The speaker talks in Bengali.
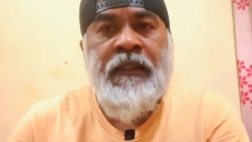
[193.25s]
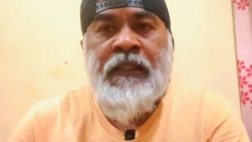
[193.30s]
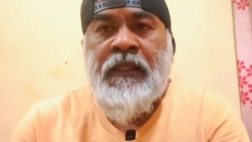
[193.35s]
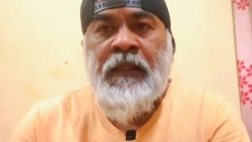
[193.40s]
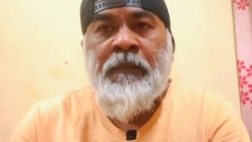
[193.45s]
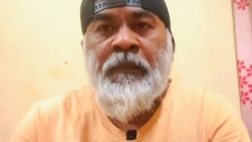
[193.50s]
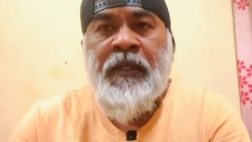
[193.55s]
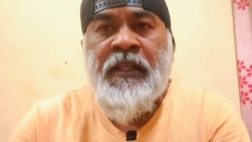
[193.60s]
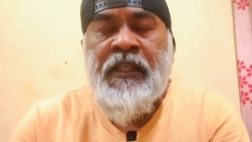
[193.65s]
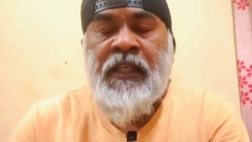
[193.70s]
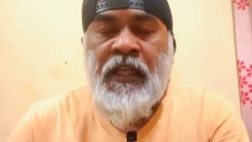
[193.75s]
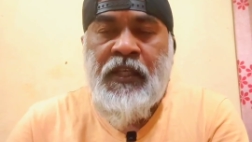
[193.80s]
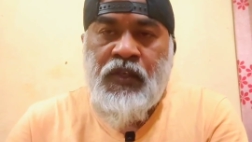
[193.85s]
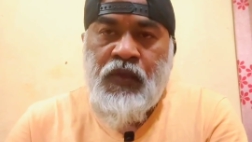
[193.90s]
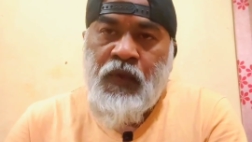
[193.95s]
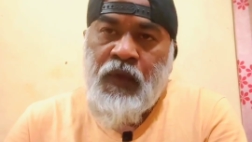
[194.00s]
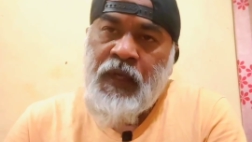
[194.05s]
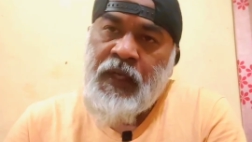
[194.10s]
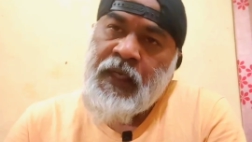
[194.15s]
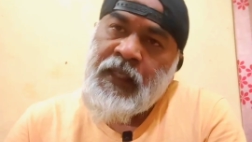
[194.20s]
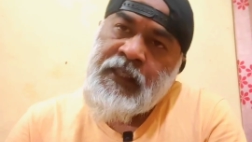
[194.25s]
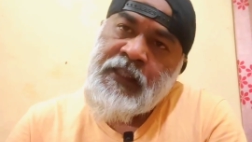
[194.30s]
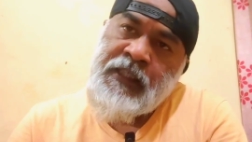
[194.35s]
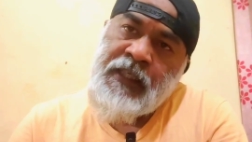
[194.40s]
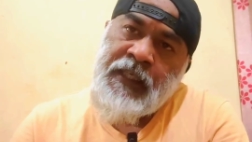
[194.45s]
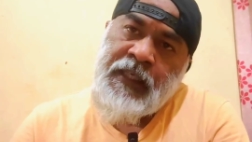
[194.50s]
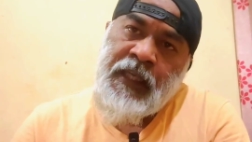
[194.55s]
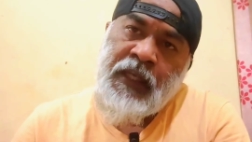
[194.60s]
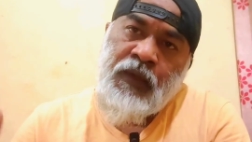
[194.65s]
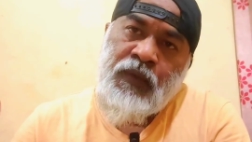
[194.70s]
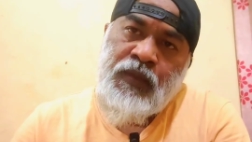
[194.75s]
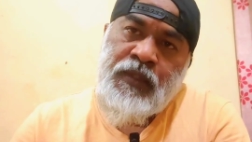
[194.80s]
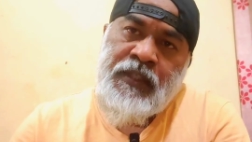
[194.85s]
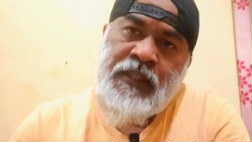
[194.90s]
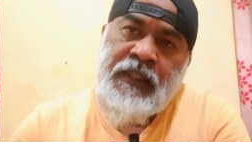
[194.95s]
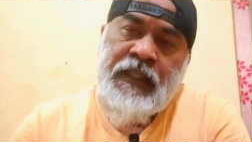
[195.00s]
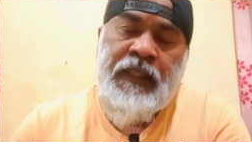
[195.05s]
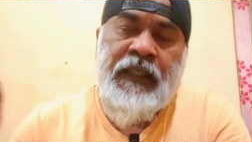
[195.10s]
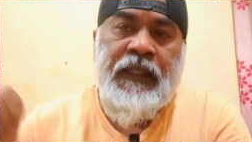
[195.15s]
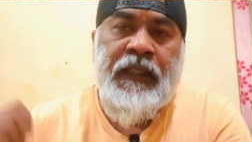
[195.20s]
সে বিশ্বাস করে না সে কি
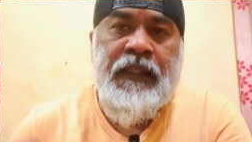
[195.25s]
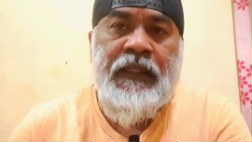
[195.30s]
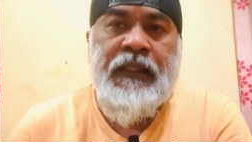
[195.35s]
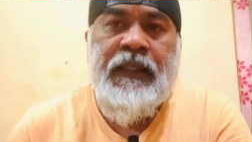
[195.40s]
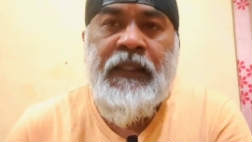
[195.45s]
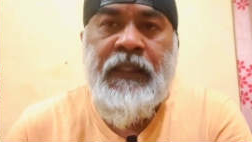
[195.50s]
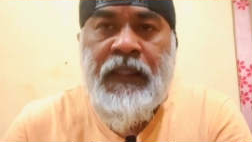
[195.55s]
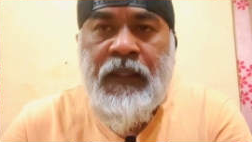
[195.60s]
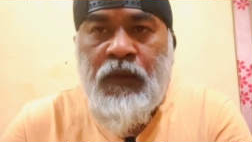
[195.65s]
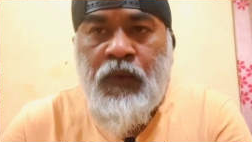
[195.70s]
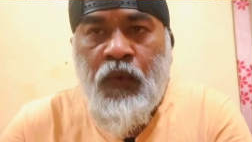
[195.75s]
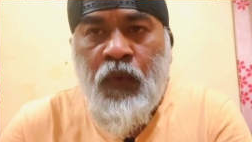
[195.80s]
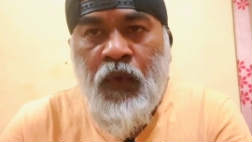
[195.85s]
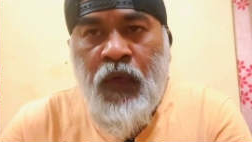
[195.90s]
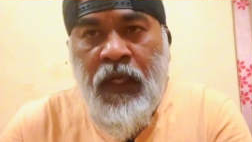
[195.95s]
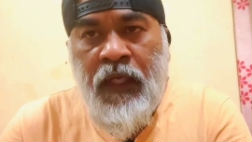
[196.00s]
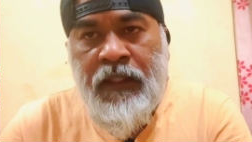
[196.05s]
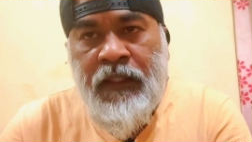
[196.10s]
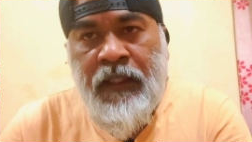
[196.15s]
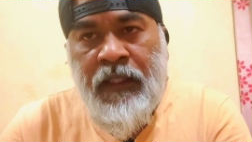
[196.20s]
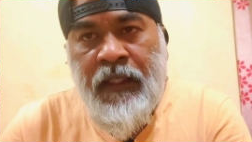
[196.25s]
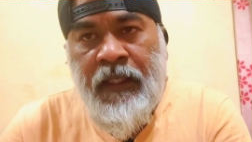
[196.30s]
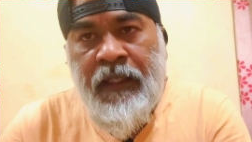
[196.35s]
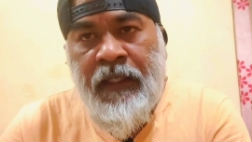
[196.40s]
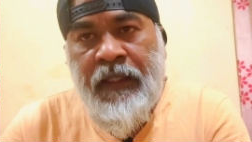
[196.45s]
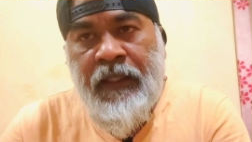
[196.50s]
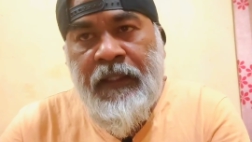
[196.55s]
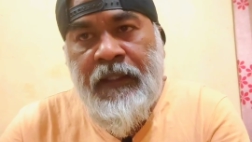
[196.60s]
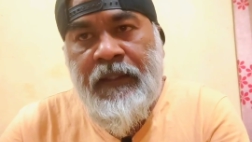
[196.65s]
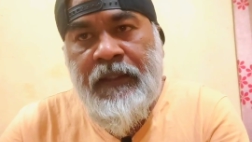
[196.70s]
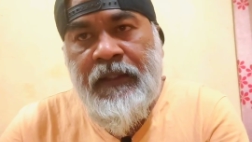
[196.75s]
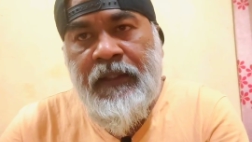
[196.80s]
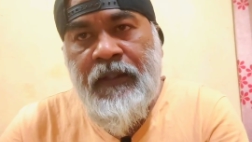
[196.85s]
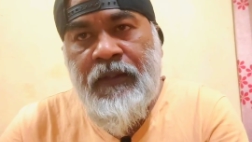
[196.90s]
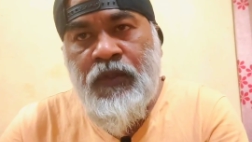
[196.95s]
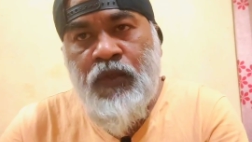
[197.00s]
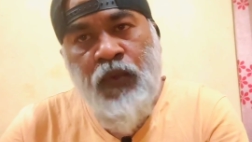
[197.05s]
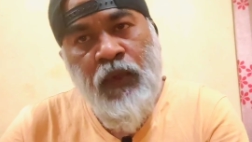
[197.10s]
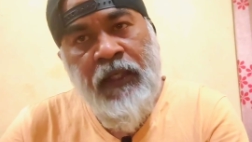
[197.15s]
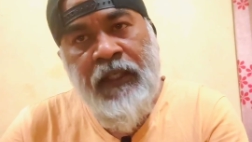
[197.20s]
করছে কলকাতায়
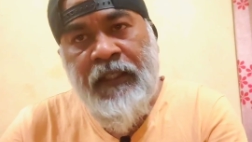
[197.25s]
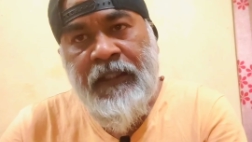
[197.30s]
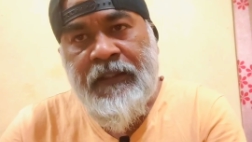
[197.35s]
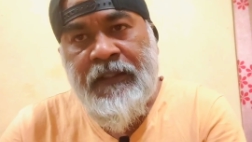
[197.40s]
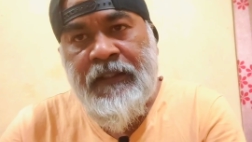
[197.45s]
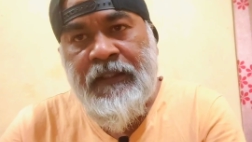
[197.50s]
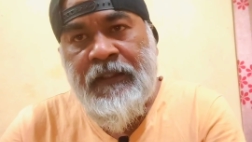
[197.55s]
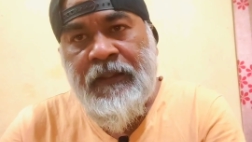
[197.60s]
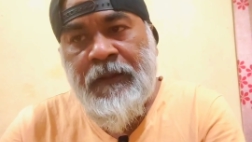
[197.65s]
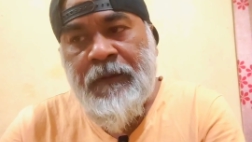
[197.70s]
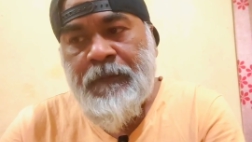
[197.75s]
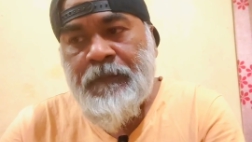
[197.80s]
চলে গেছে